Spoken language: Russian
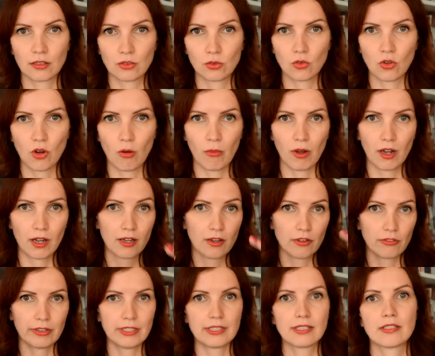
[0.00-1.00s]
дома,
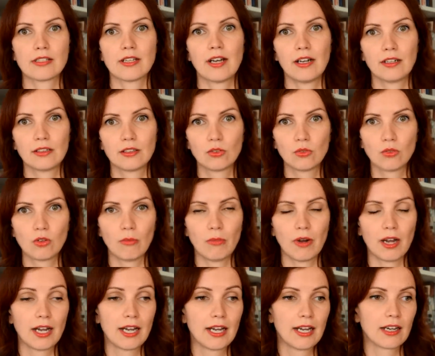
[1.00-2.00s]
фасад
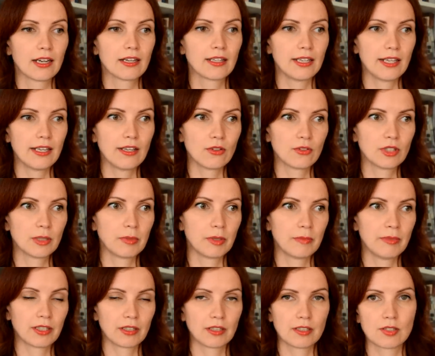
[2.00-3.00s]
дома, клею,
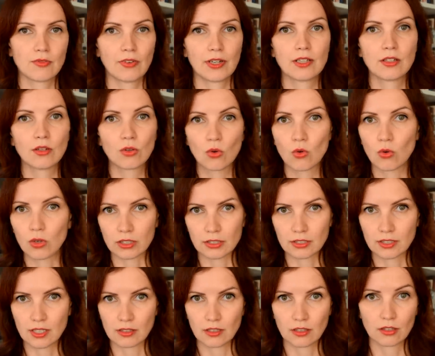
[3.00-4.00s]
например, название
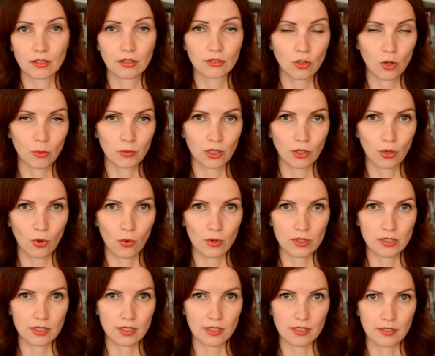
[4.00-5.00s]
города, где этот дом
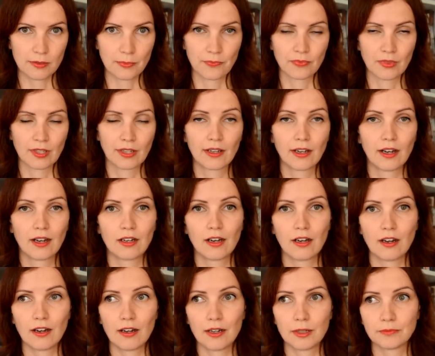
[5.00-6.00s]
находится.
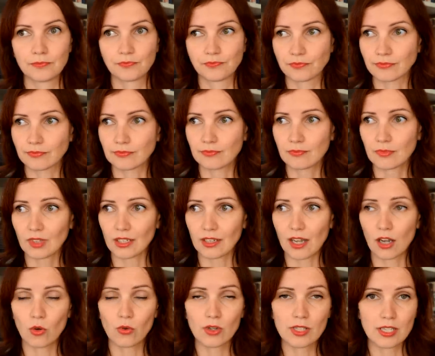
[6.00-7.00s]
А,
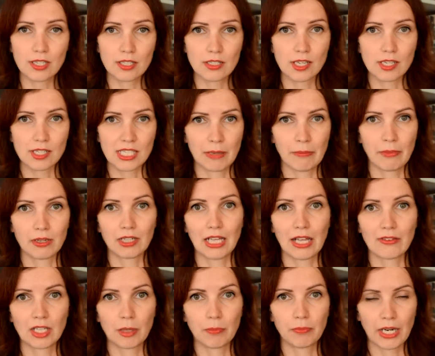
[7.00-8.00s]
какое здесь есть самое
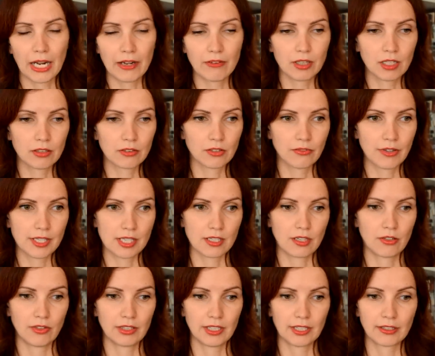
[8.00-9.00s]
главное правило? Вот в
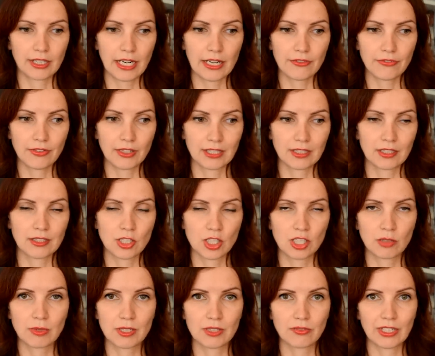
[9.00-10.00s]
этих фотографиях это
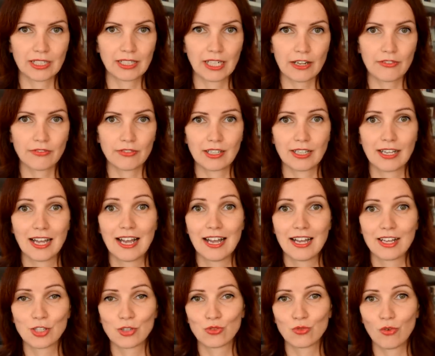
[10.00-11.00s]
должны быть фотографии,
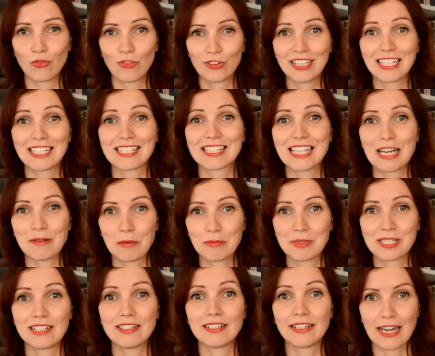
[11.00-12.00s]
чего вы на самом
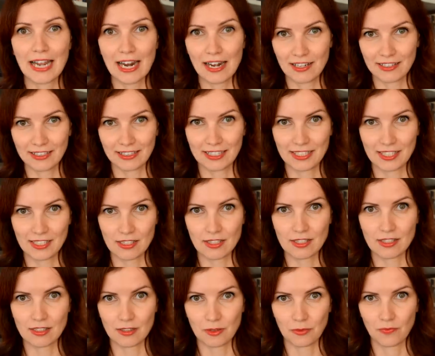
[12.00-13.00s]
деле реально
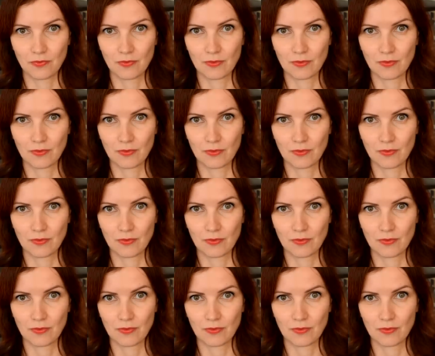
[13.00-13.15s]
хотите.